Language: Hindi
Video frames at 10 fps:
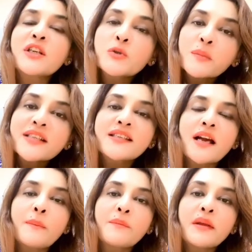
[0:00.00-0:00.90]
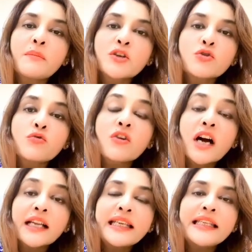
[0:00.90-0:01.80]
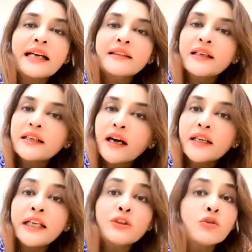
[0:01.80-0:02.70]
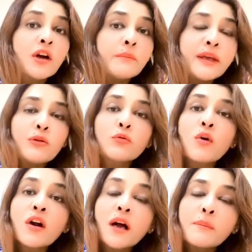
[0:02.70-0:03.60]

बचपन से आप अपने बच्चों को खाने की आदत डालें तो कभी उनको